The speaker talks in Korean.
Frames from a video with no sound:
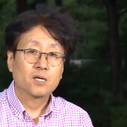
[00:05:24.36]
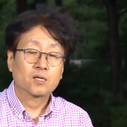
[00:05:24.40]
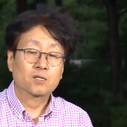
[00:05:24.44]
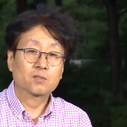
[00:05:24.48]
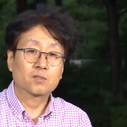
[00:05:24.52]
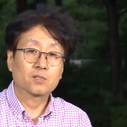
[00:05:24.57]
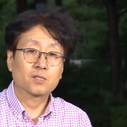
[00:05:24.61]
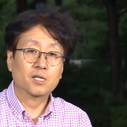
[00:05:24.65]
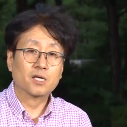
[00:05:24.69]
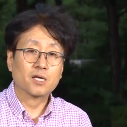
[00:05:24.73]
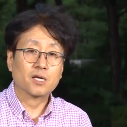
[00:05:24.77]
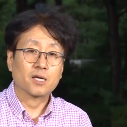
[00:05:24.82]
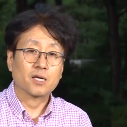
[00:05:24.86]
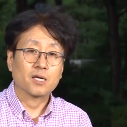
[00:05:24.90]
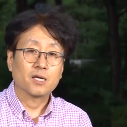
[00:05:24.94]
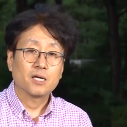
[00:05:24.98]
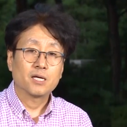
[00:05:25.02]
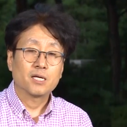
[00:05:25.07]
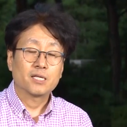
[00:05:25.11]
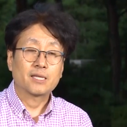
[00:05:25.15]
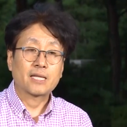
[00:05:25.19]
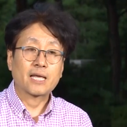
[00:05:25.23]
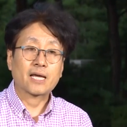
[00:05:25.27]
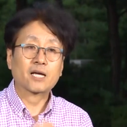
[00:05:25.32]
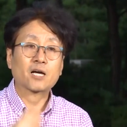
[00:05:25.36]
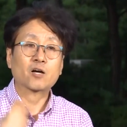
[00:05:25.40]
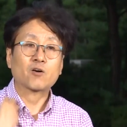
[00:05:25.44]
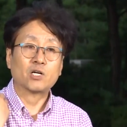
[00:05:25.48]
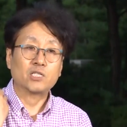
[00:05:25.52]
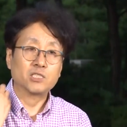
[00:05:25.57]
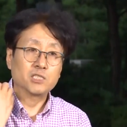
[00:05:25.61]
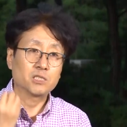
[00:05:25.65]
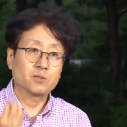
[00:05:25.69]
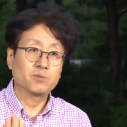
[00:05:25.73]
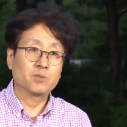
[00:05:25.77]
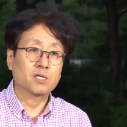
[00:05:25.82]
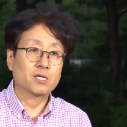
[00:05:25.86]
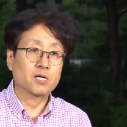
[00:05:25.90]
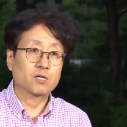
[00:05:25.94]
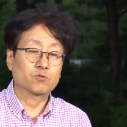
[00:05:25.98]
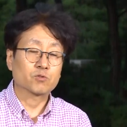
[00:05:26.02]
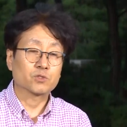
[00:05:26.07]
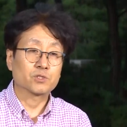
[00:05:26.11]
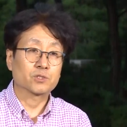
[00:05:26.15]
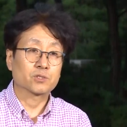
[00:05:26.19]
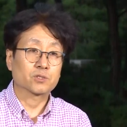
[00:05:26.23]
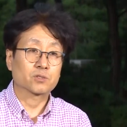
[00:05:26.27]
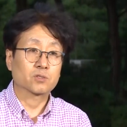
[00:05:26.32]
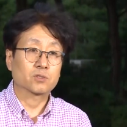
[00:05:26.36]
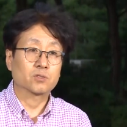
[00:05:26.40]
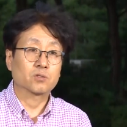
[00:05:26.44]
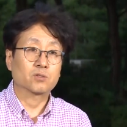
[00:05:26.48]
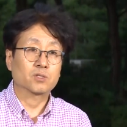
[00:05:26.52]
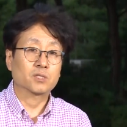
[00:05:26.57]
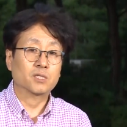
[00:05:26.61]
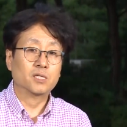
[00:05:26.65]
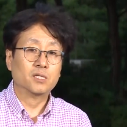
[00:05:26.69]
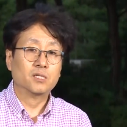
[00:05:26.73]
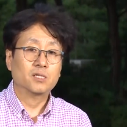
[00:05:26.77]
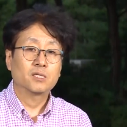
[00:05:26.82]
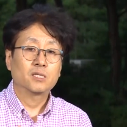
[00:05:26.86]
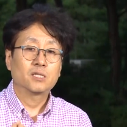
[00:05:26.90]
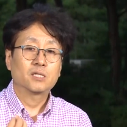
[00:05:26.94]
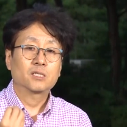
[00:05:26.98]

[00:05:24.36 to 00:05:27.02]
그런데 내가 관심을 갖고 있었던 거나